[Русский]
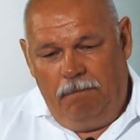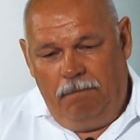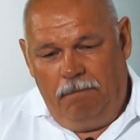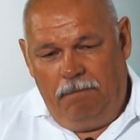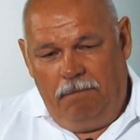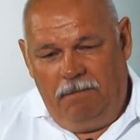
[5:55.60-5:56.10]

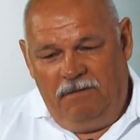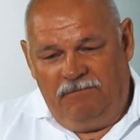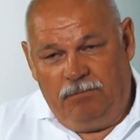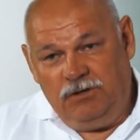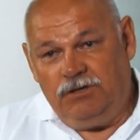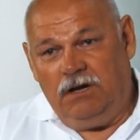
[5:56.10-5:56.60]
в
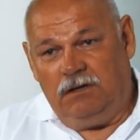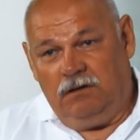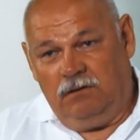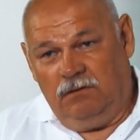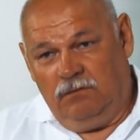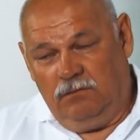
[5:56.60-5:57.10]
печати,
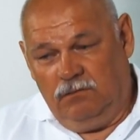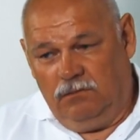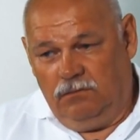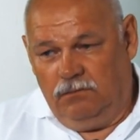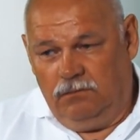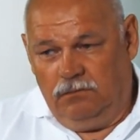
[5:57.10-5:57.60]
э,
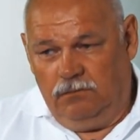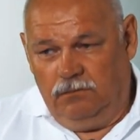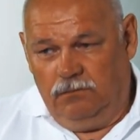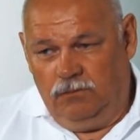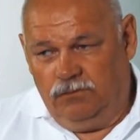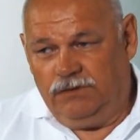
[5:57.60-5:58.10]

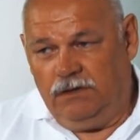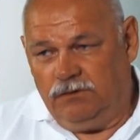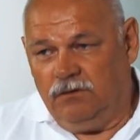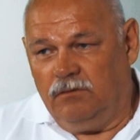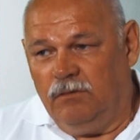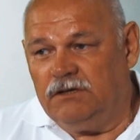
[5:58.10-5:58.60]
ну, в
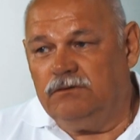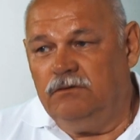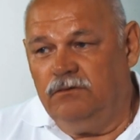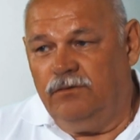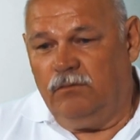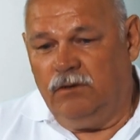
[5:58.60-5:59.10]
средствах массовой
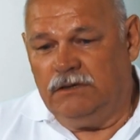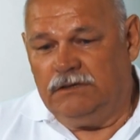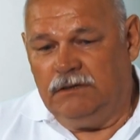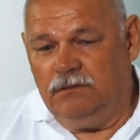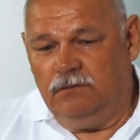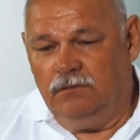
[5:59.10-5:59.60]

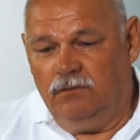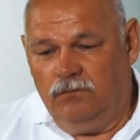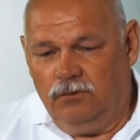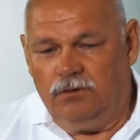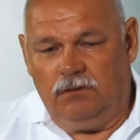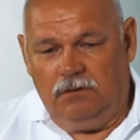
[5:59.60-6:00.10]
информации.
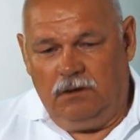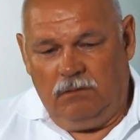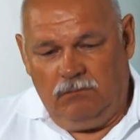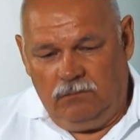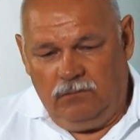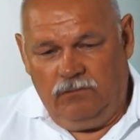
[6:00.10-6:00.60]
Вот
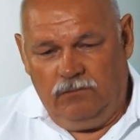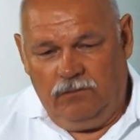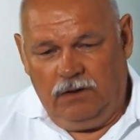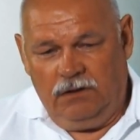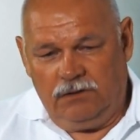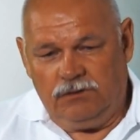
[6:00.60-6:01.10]
там
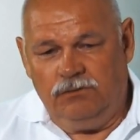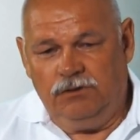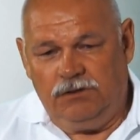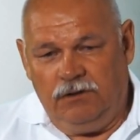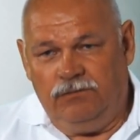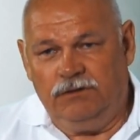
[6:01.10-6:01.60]

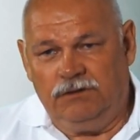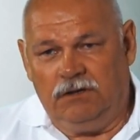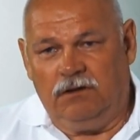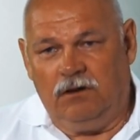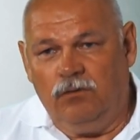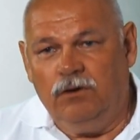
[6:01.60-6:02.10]
военнослужащий офицер
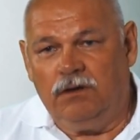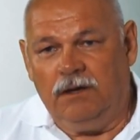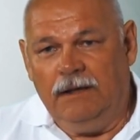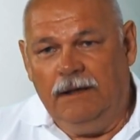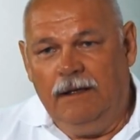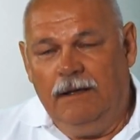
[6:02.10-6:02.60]

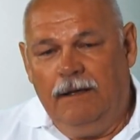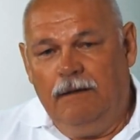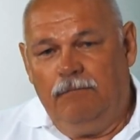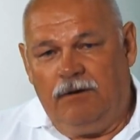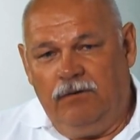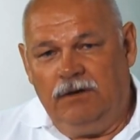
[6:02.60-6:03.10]
такой-то,
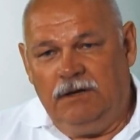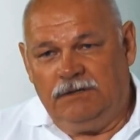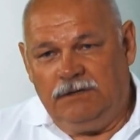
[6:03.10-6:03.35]
проводя